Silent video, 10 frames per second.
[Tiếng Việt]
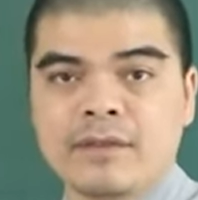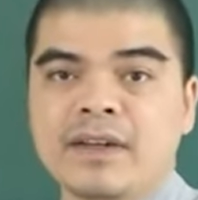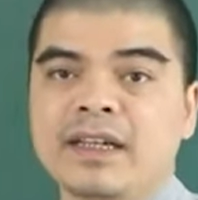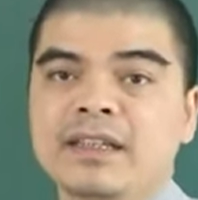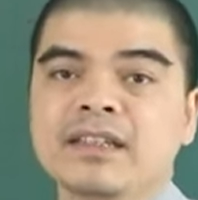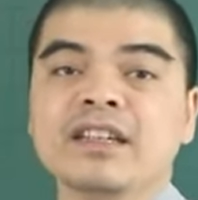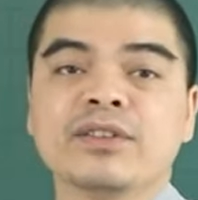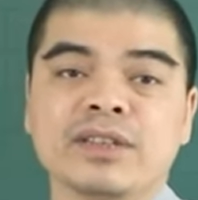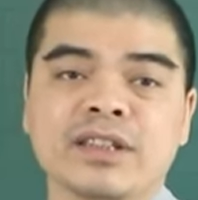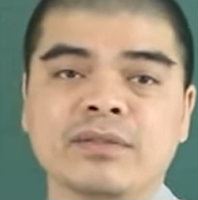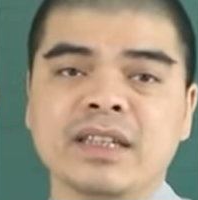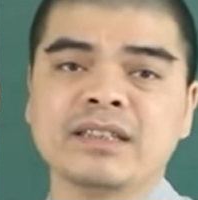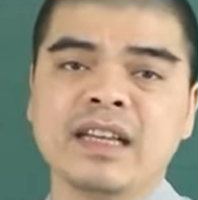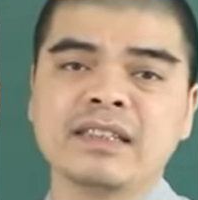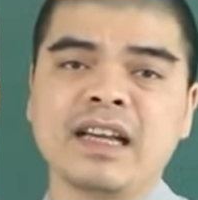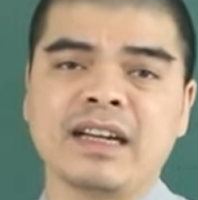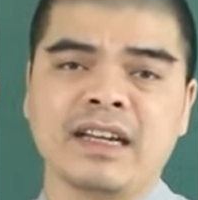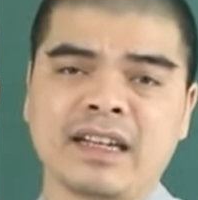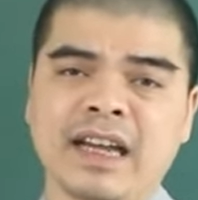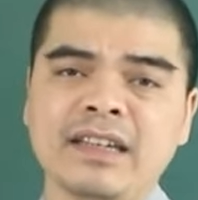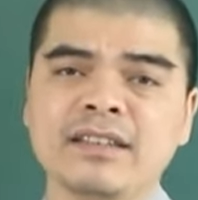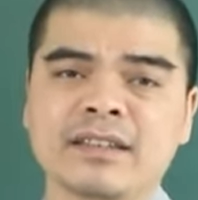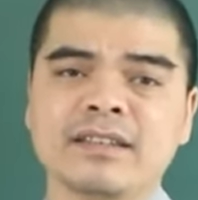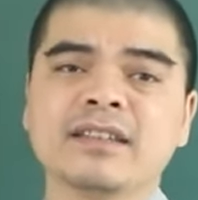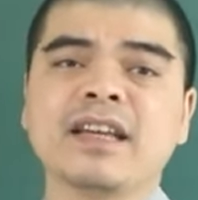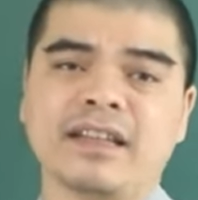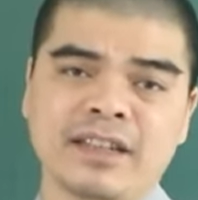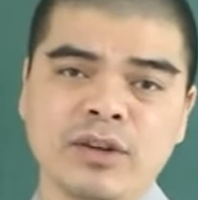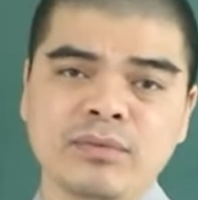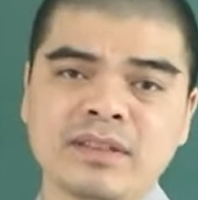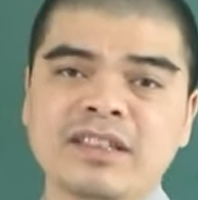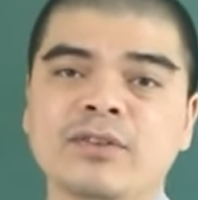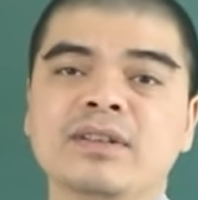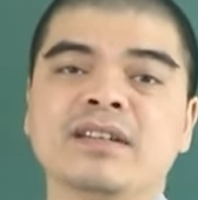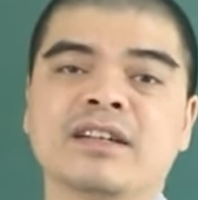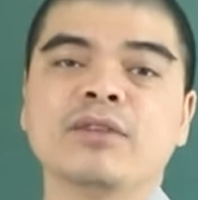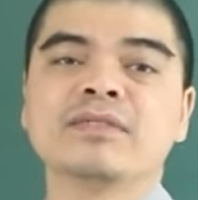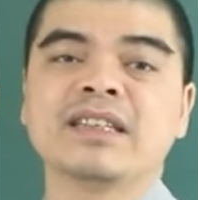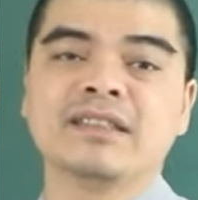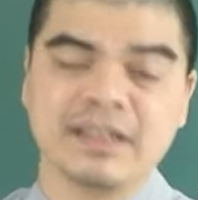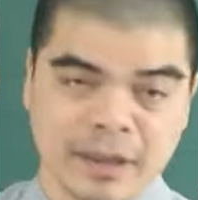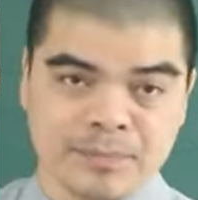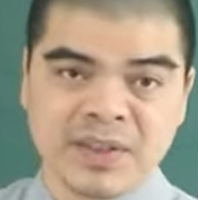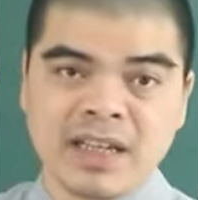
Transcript: vậy nên những người tuổi xíu sẽ dễ dàng gặt hái được những cái thành công trên con đường công danh sự nghiệp